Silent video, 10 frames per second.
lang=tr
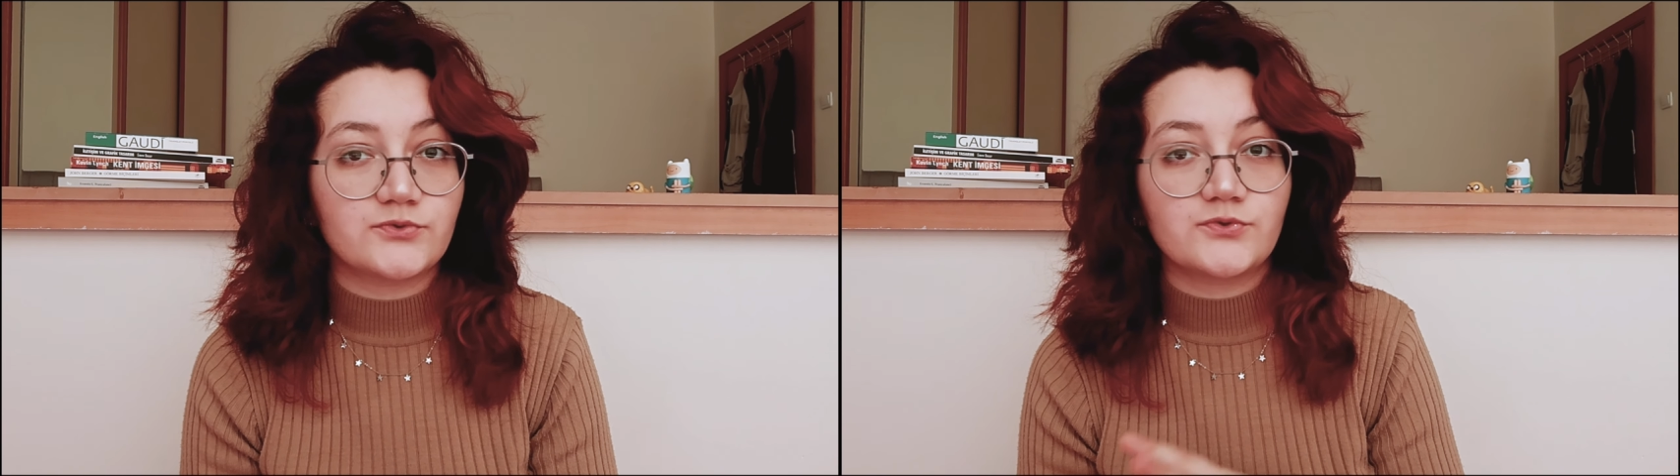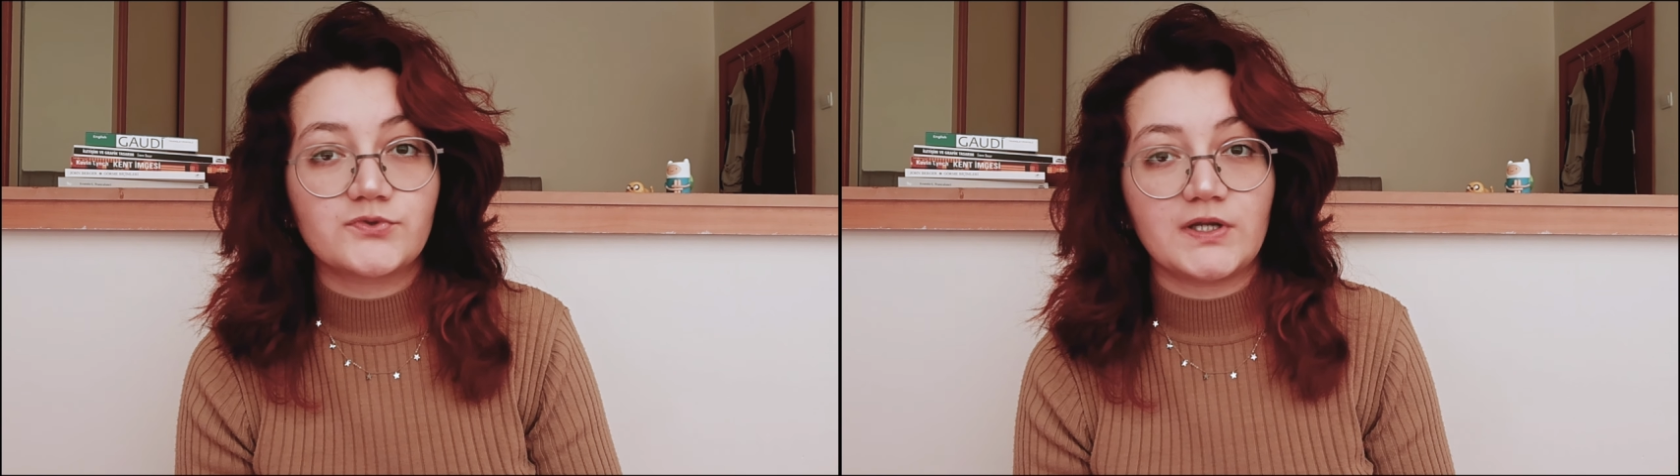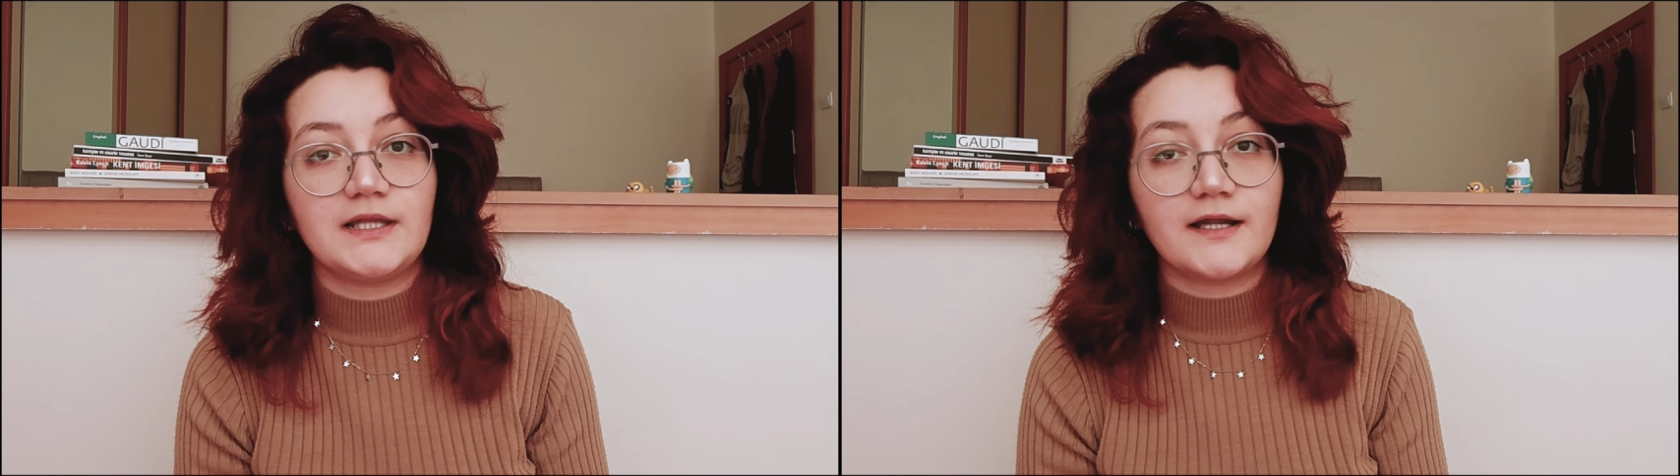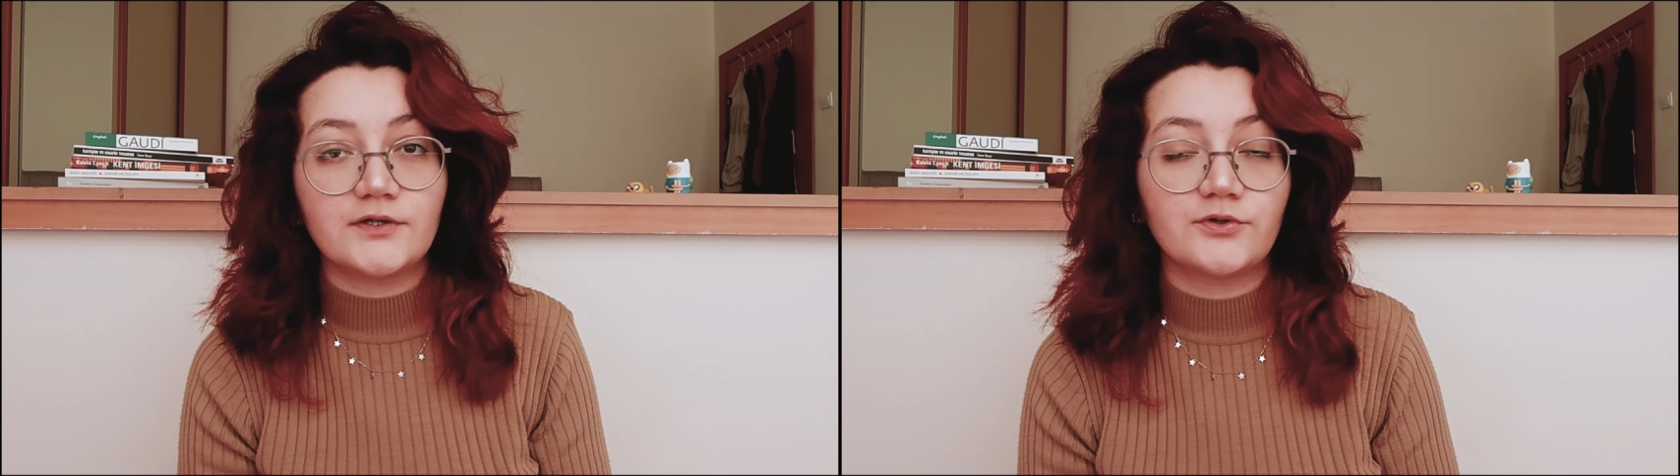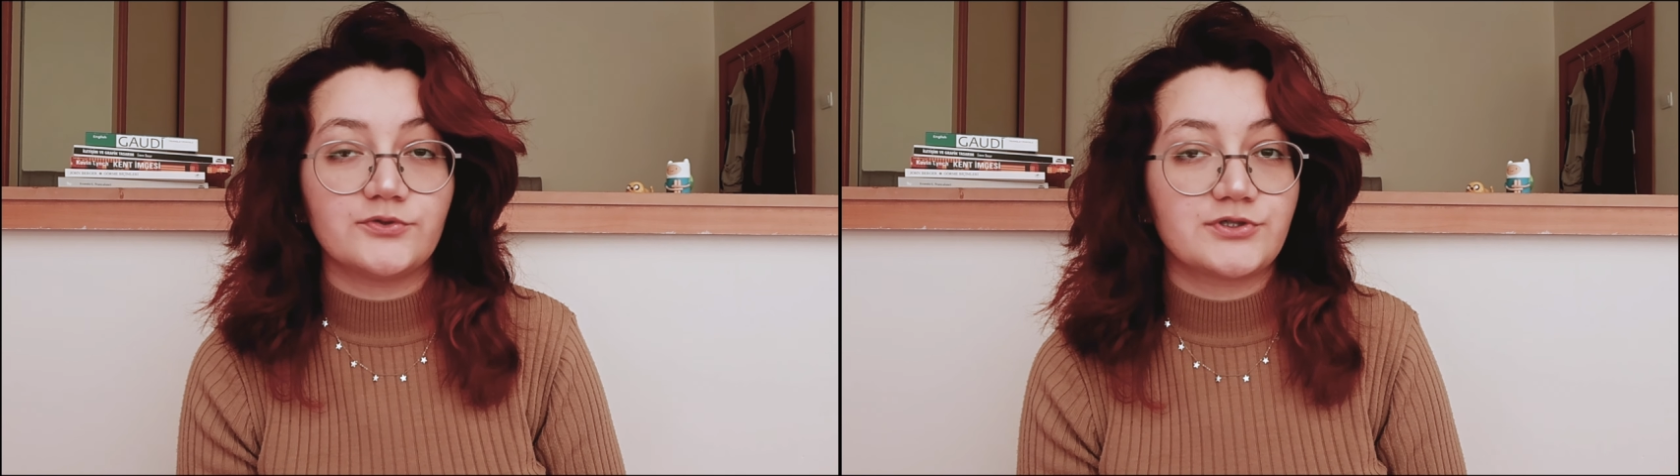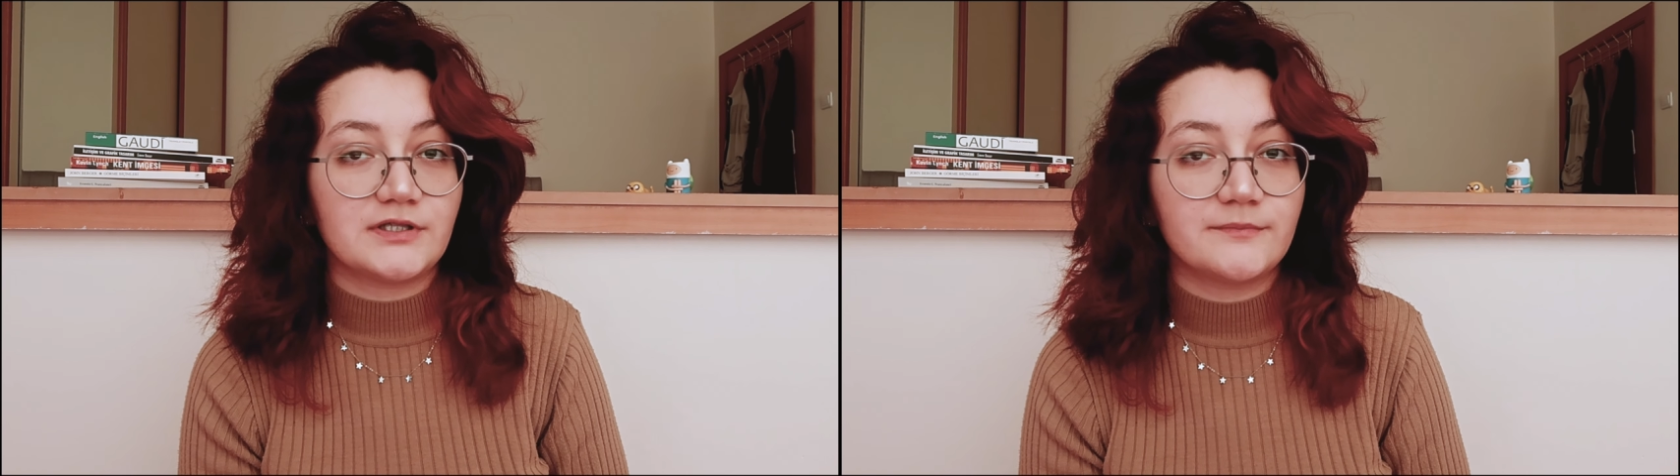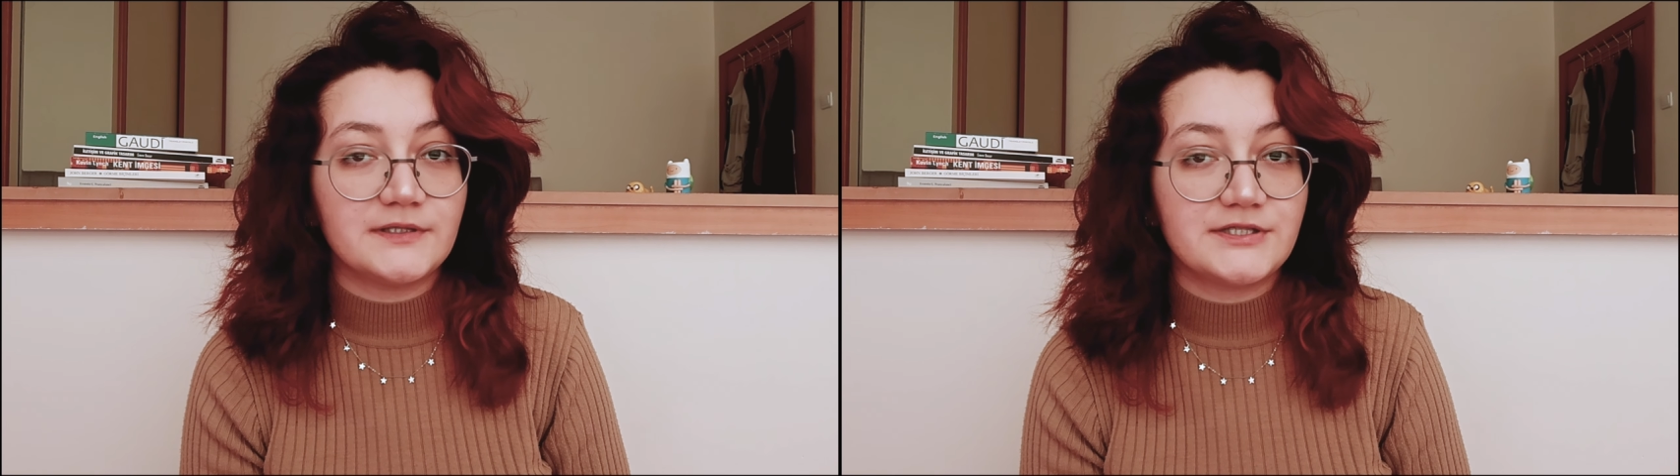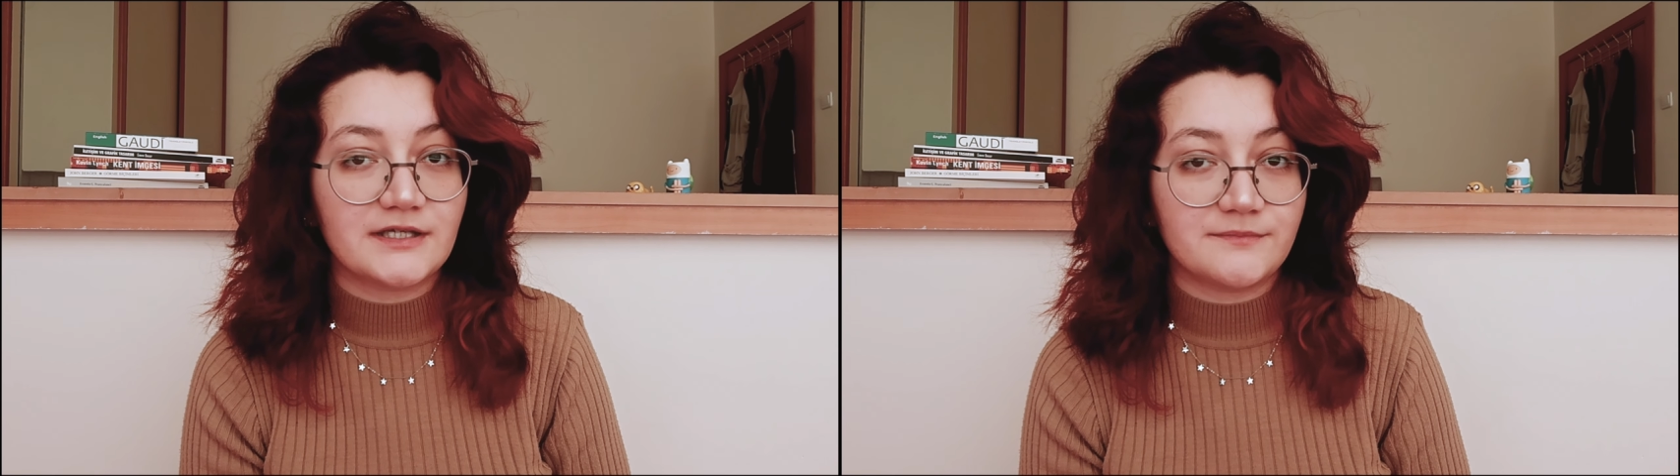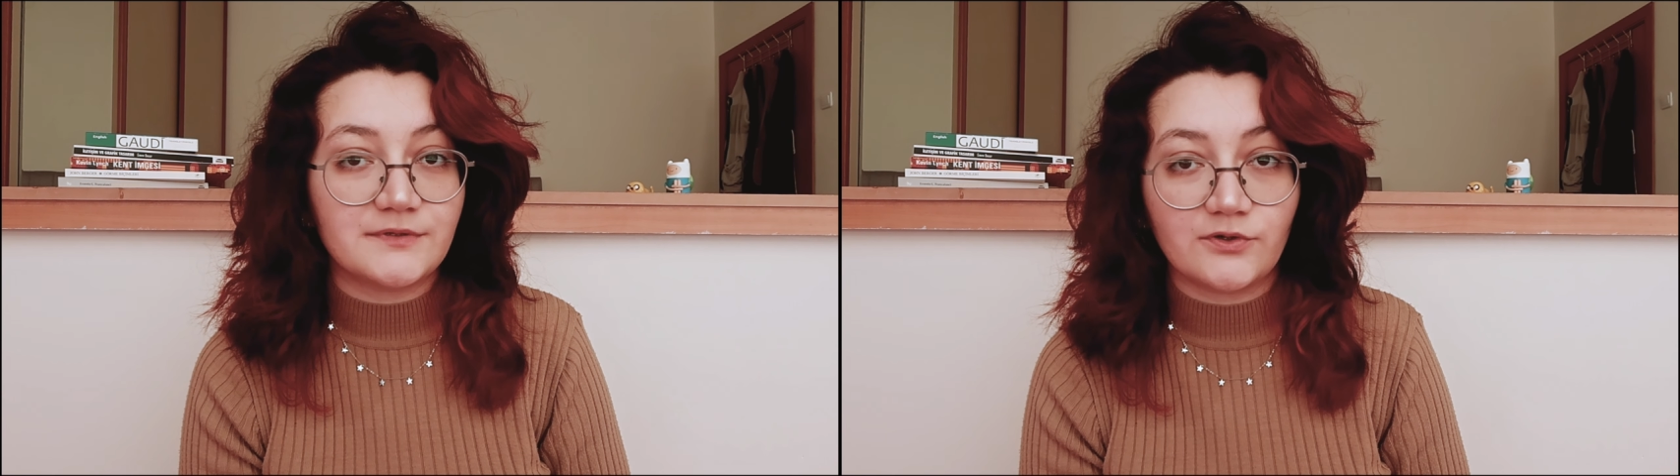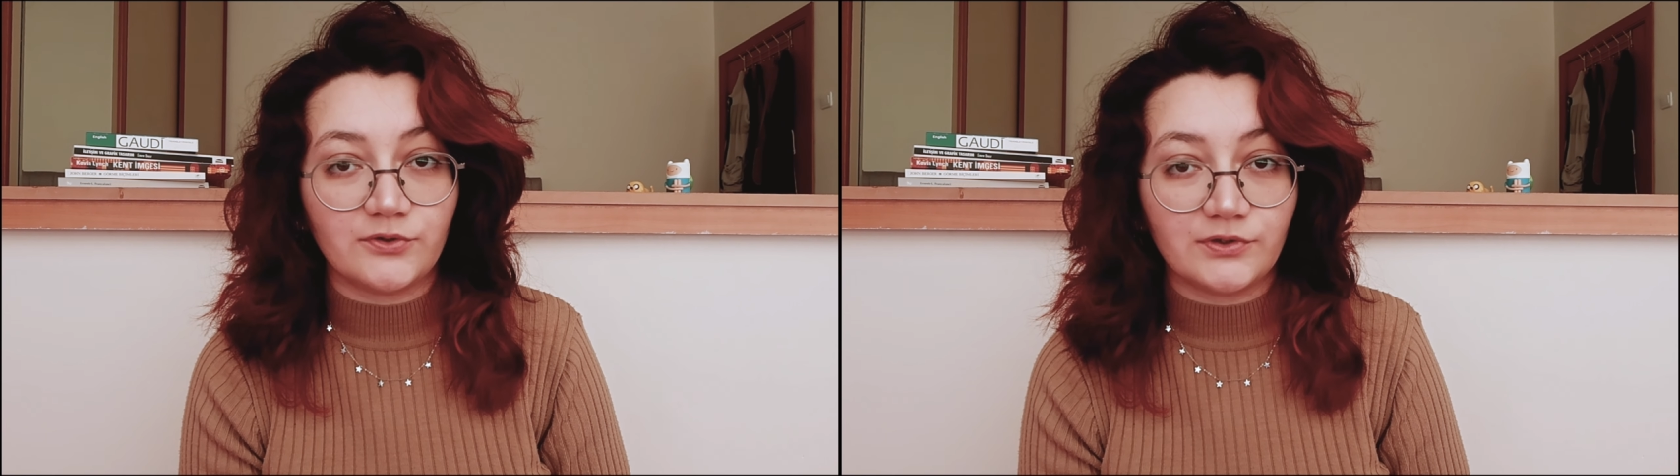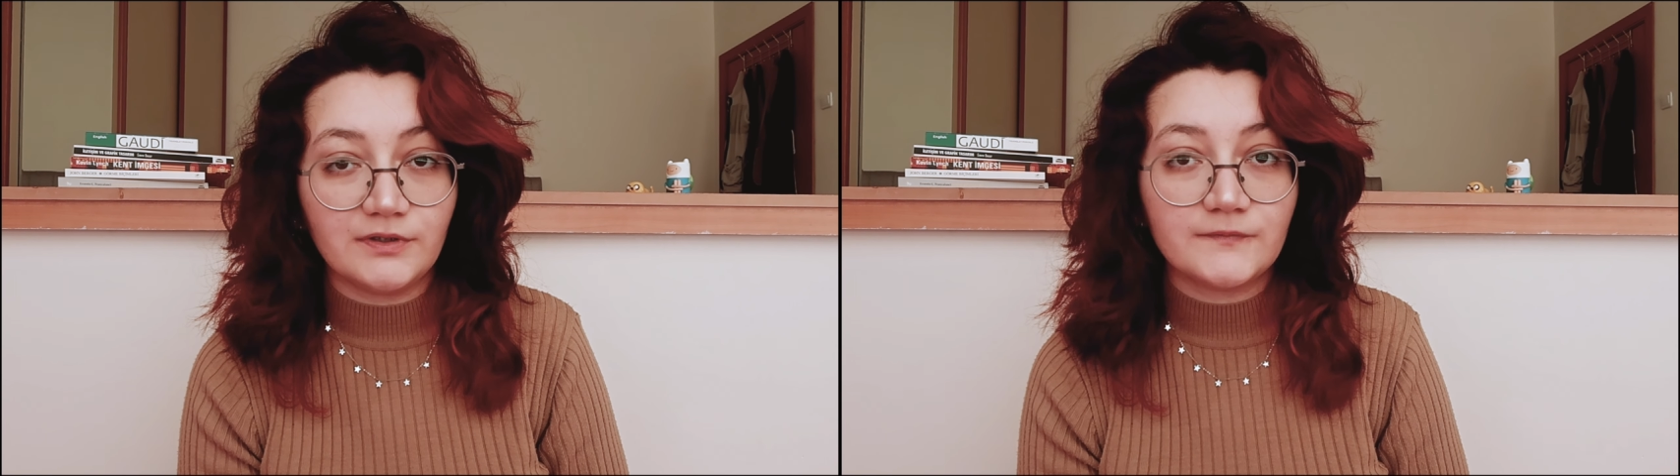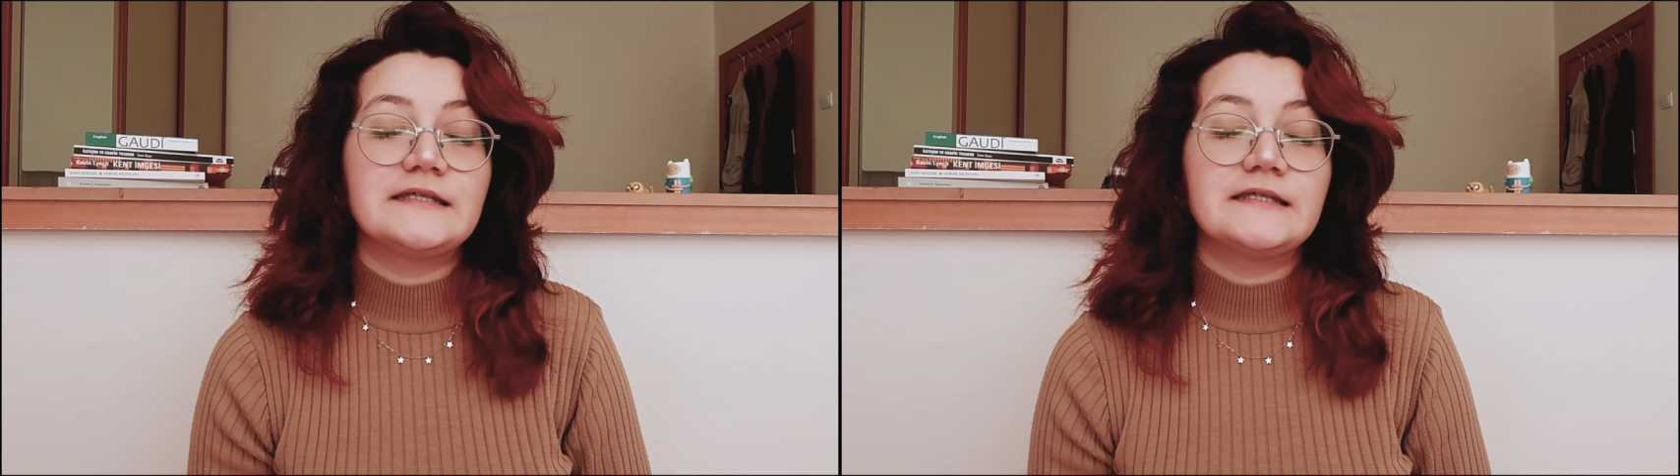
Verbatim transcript: uzun sürelerde konuşulabilecek bir konu.